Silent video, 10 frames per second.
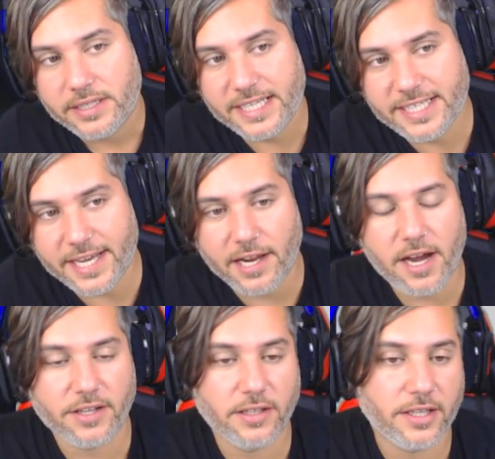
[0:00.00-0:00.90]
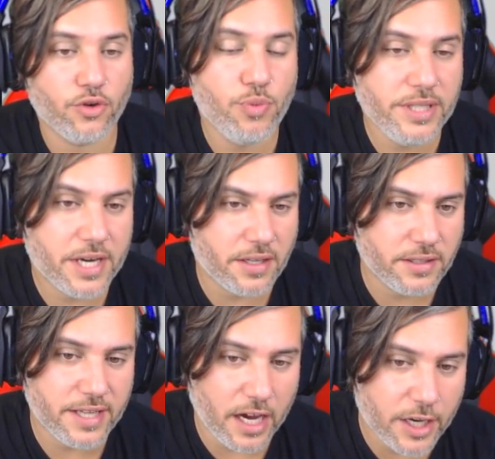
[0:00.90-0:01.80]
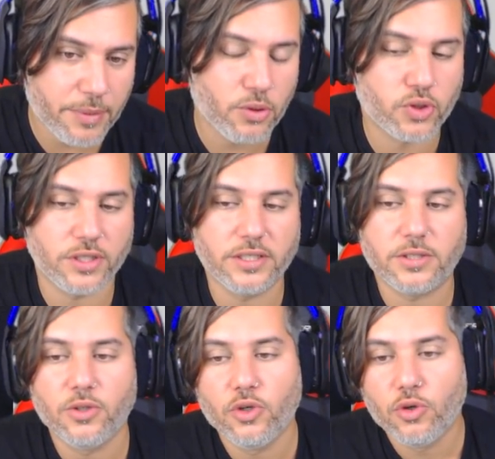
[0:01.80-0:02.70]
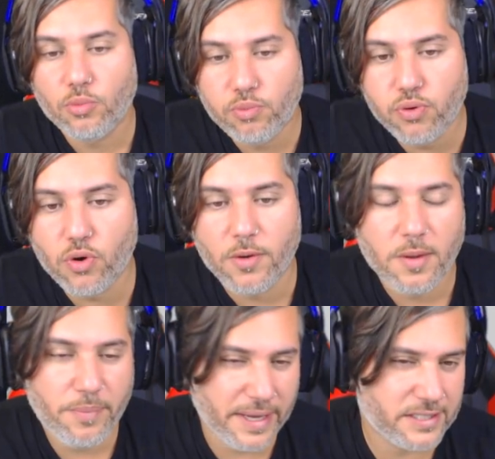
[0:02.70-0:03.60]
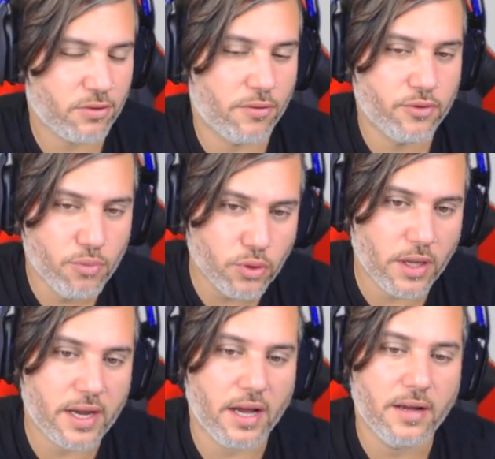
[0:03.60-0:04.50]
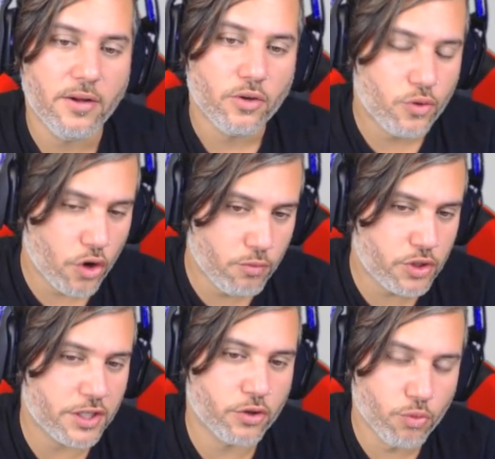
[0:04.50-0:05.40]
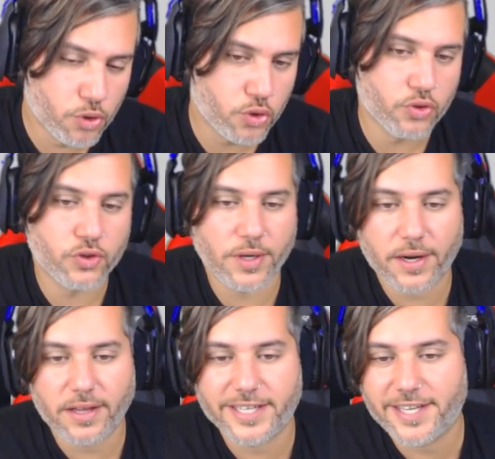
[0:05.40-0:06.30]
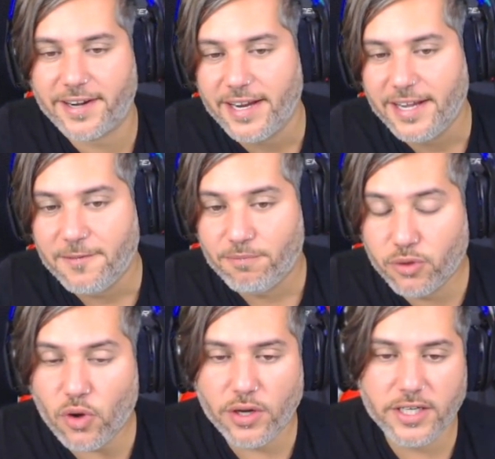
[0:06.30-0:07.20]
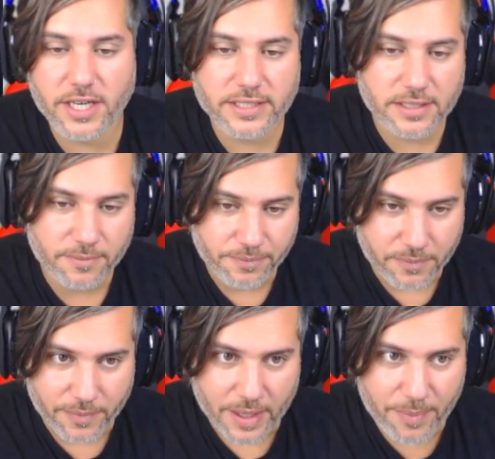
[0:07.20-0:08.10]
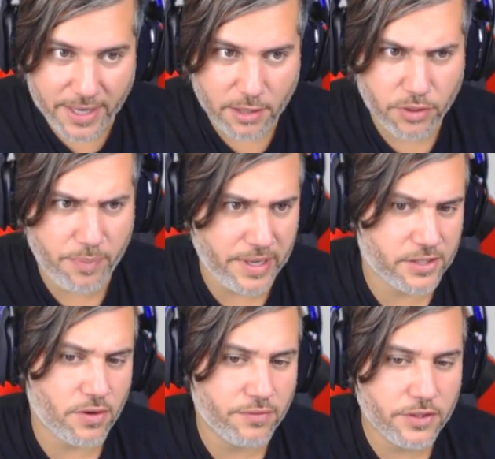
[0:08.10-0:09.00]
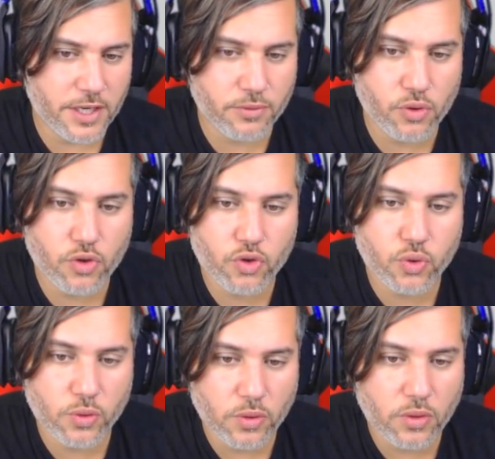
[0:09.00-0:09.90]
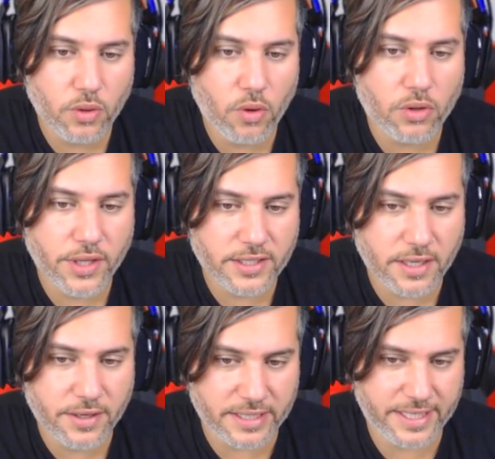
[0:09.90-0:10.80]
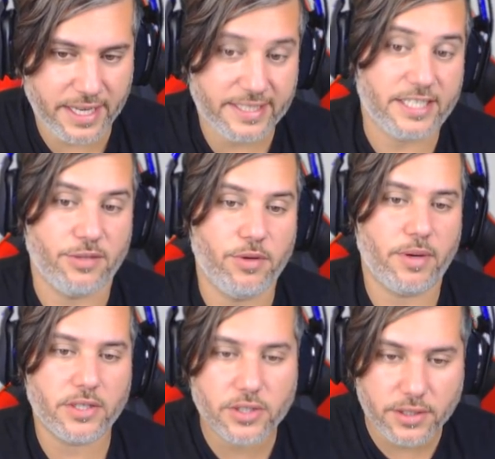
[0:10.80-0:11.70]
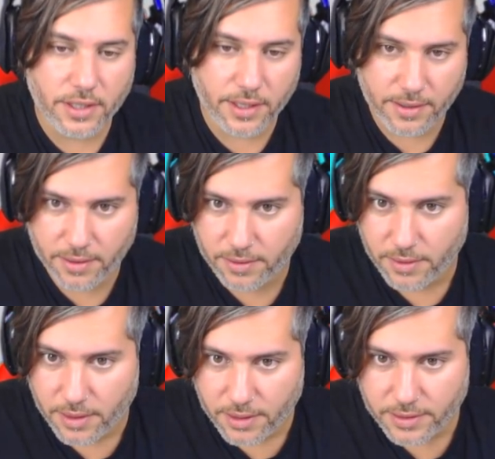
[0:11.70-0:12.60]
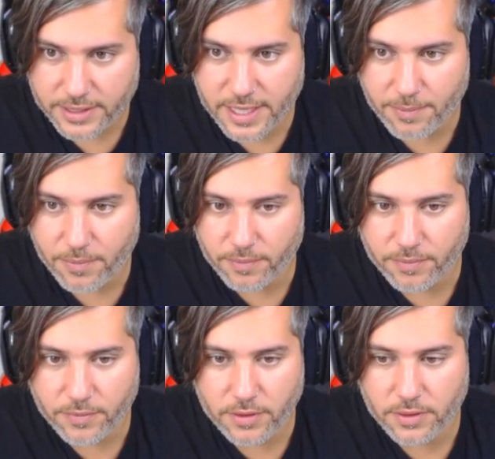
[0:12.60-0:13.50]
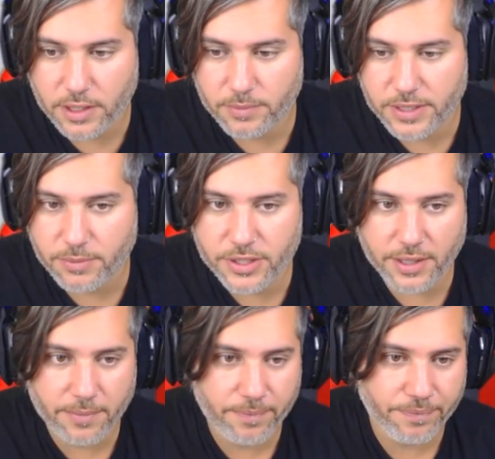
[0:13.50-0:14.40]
Sese Gel kanalını ya da Ümidi kanalını takip ediyorsanız bu PES Draft'u mutlaka görmüş ya da duymuşsunuzdur arkadaşlar. Bunu oynayacağız. Ben de buna PES Draft diyeceğim çünkü şu orada yazan rastgele seçimli maç diye desem kimse bir şey...